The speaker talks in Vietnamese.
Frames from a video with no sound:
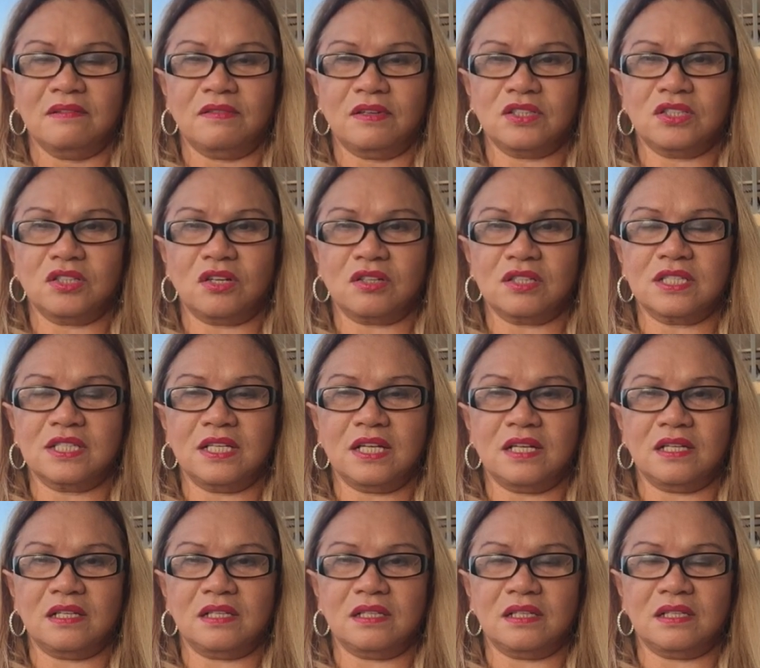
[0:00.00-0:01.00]
và
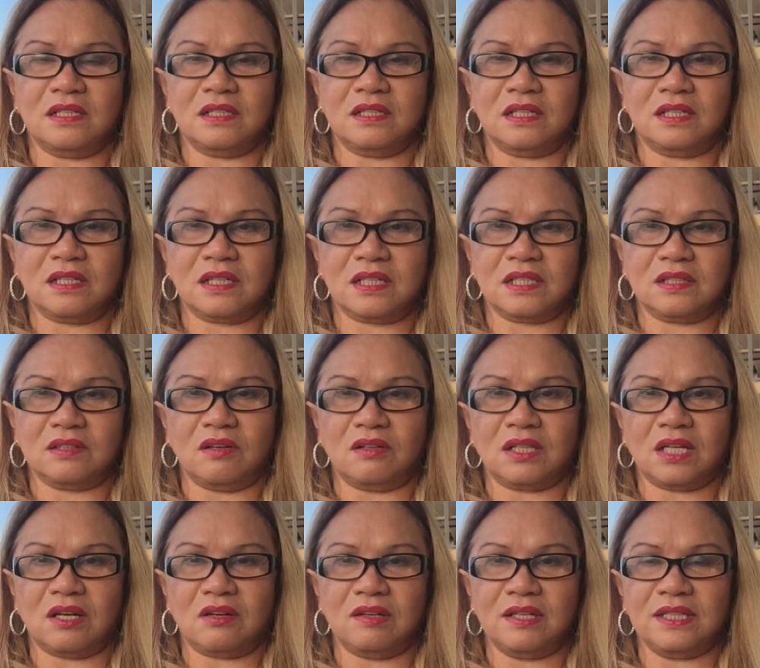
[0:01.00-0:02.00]
Georgia à,
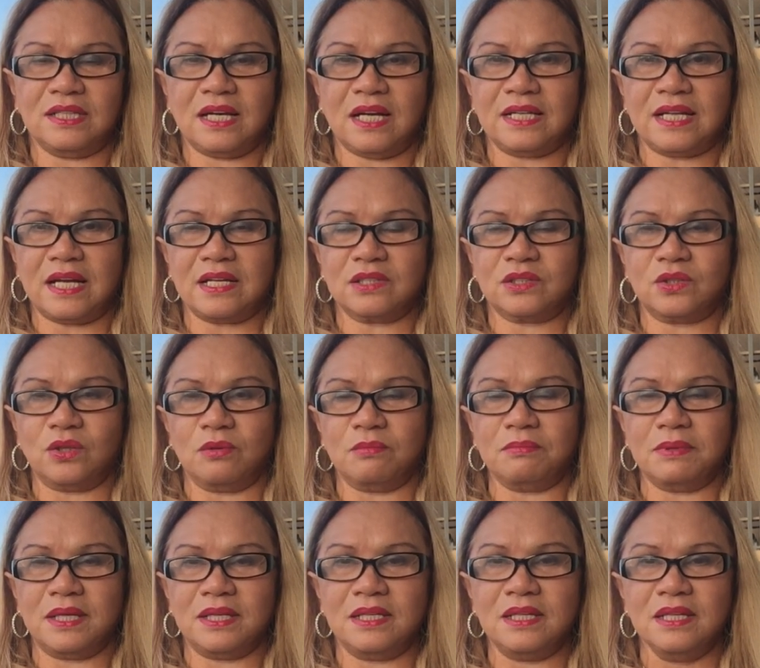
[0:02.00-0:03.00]
North Carolina đang
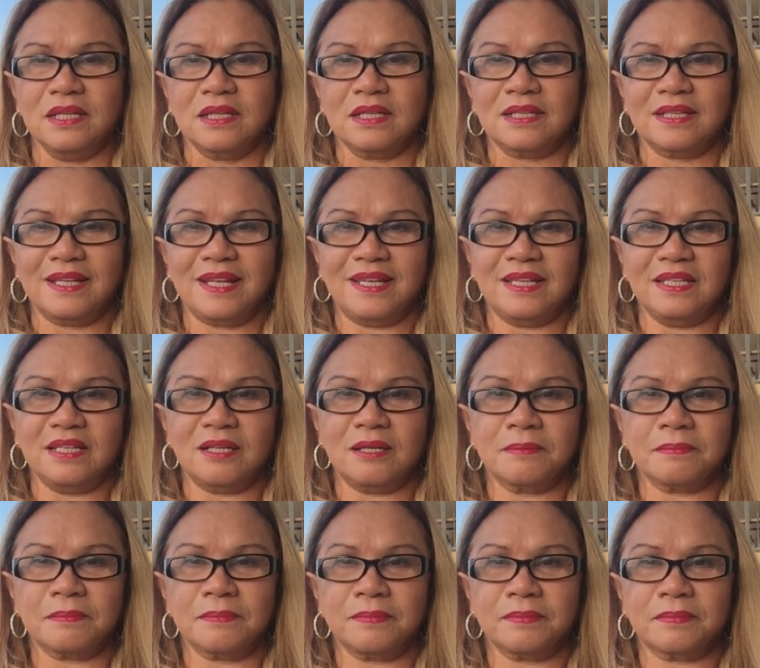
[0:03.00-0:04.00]
chuẩn bị để
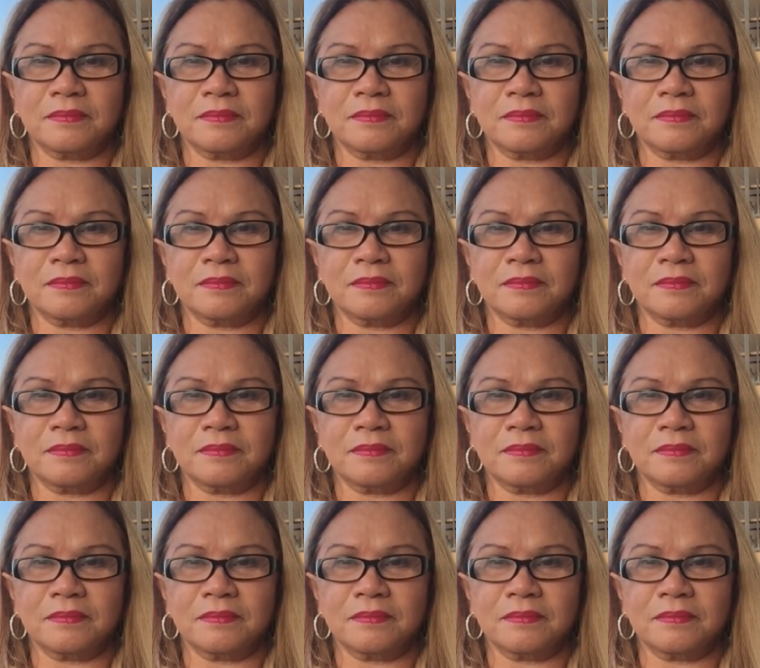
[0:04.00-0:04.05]
um,